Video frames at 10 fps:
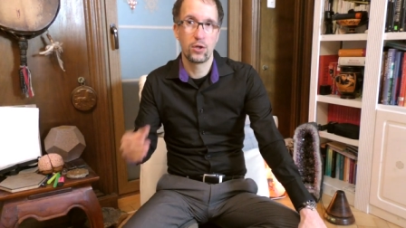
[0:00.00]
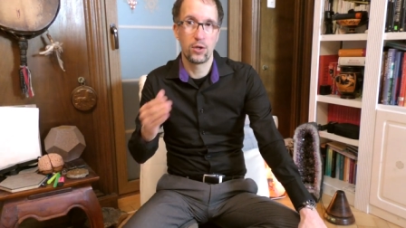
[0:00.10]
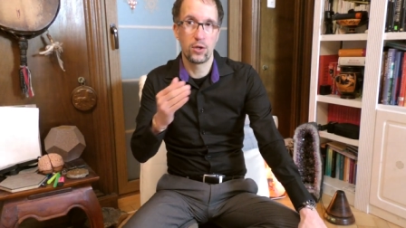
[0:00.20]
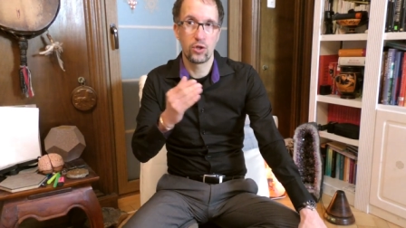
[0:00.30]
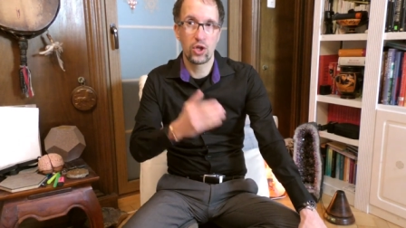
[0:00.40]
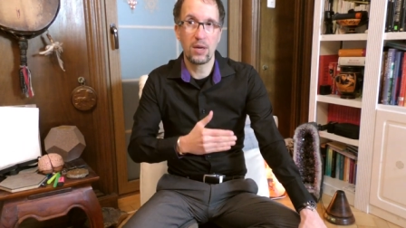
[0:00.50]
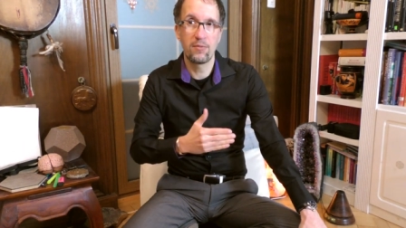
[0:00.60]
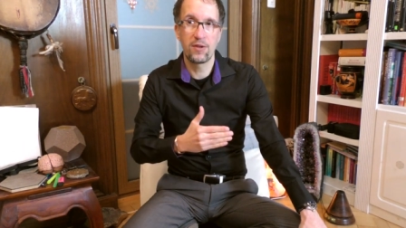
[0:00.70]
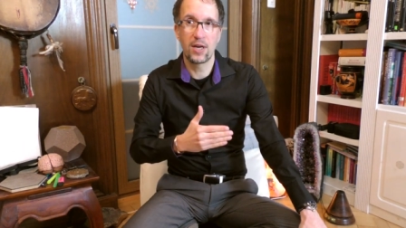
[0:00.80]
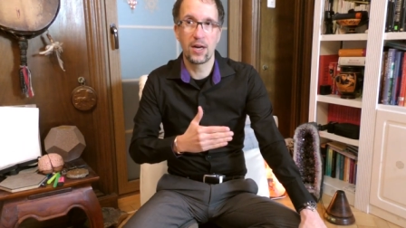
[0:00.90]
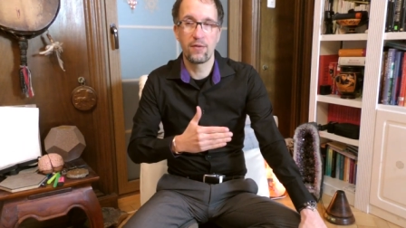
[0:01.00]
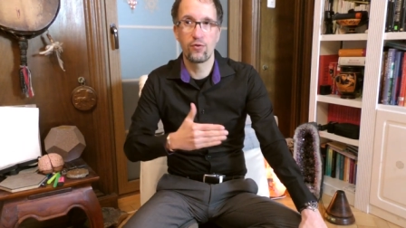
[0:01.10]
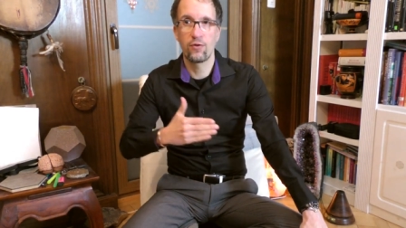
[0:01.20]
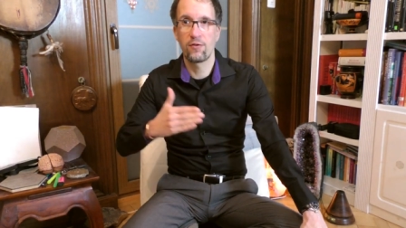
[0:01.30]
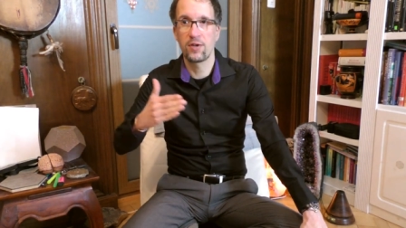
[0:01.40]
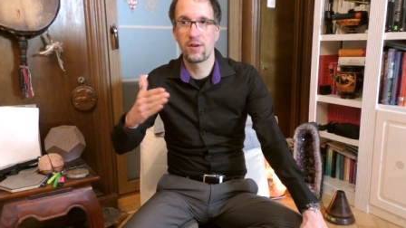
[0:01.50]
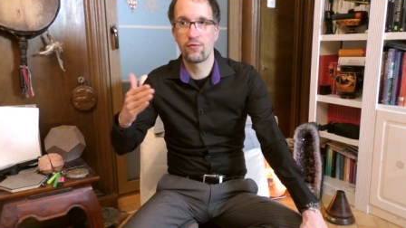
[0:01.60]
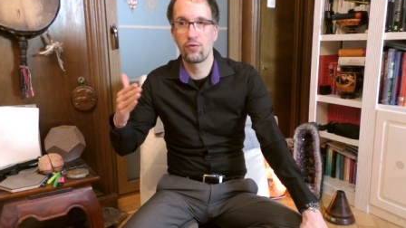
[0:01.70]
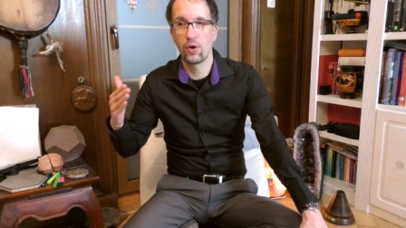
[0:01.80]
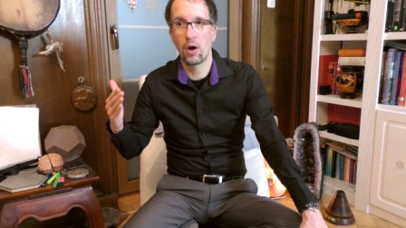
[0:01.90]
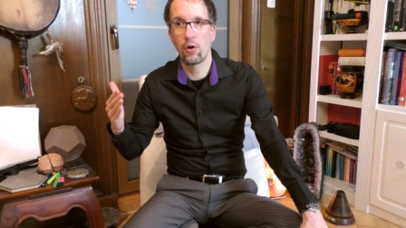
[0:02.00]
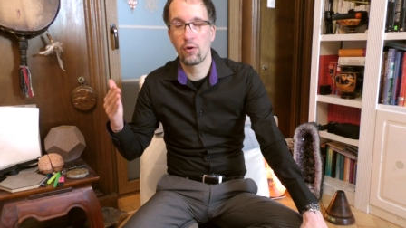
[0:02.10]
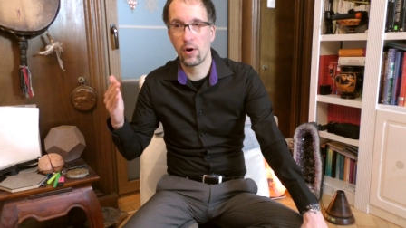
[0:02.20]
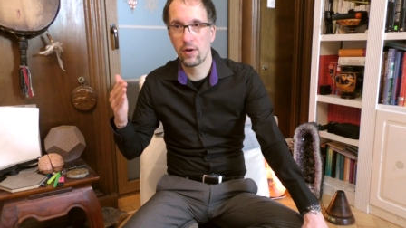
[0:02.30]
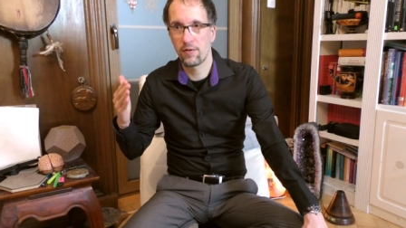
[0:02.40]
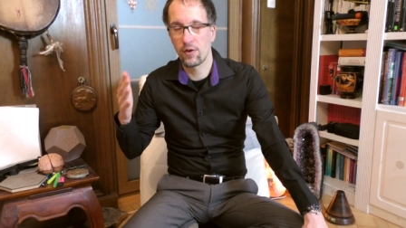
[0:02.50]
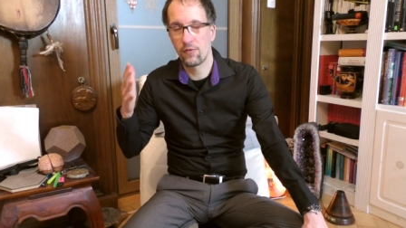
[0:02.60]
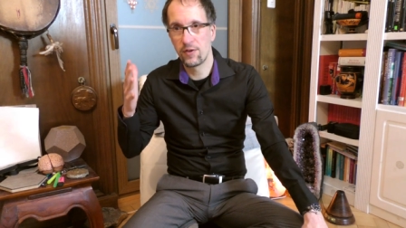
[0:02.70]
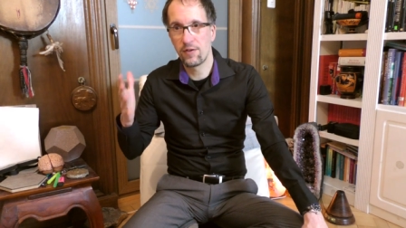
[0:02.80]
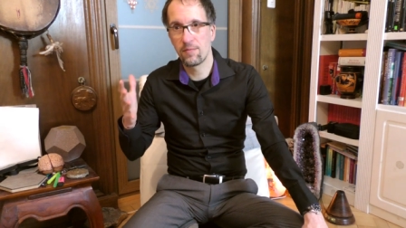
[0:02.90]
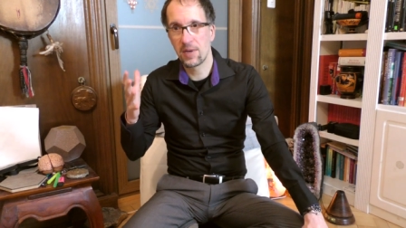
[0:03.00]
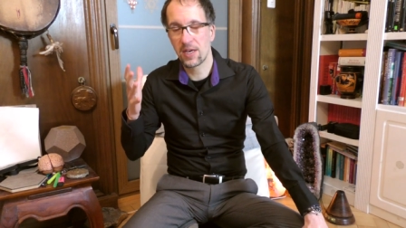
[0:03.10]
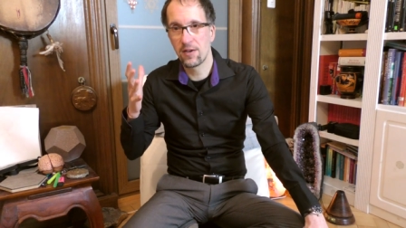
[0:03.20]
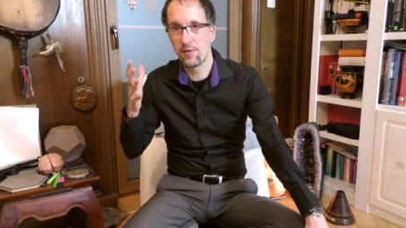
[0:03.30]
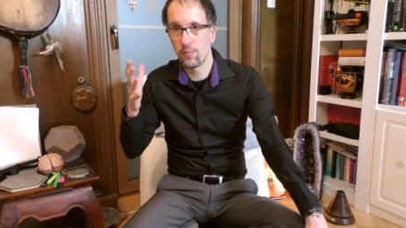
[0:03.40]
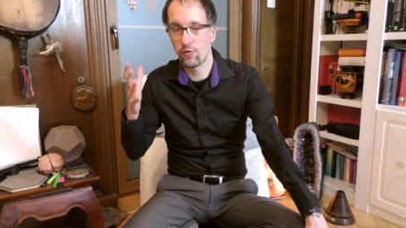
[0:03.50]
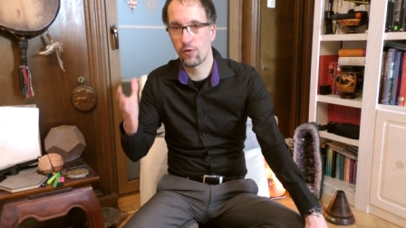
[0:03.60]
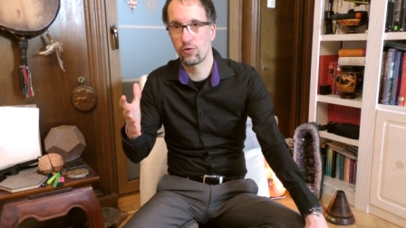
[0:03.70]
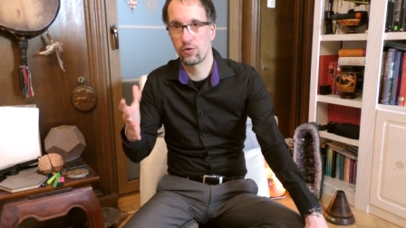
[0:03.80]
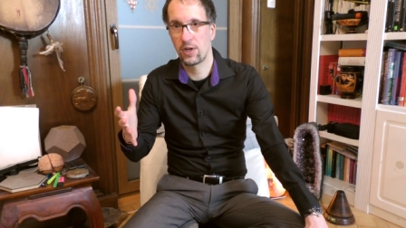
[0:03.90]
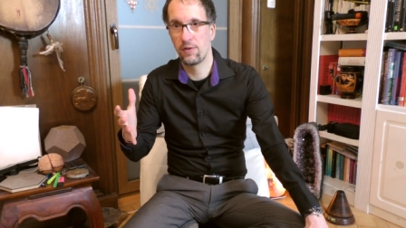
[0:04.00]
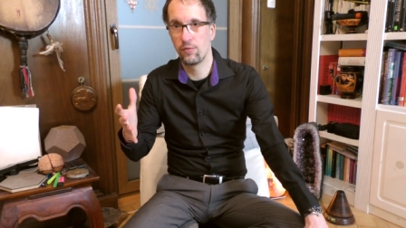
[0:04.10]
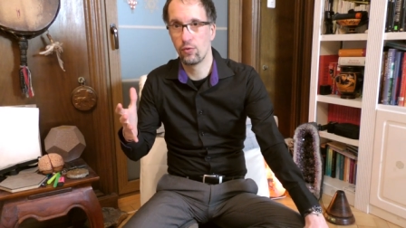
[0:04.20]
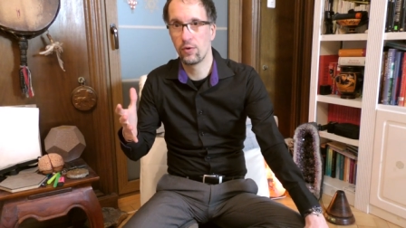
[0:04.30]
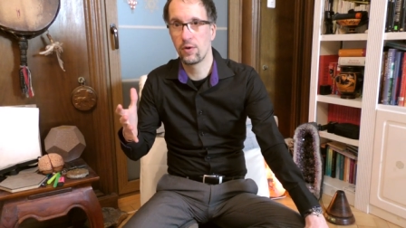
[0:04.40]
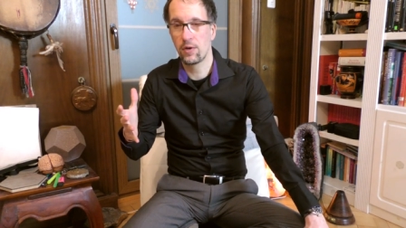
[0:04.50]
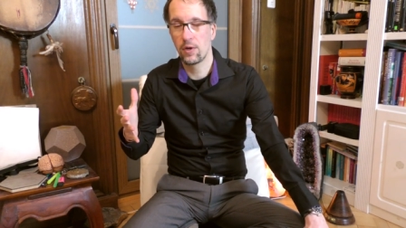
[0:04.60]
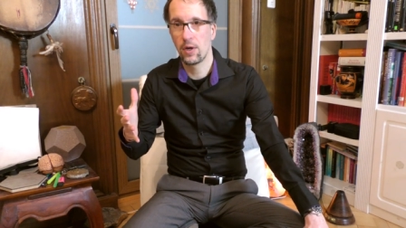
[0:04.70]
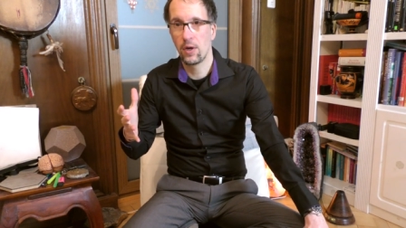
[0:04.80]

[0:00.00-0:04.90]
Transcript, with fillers: äh, schämen sich ja dafür und sind dafür auch, äh, sind auf diesen Mechanismus auch total wütend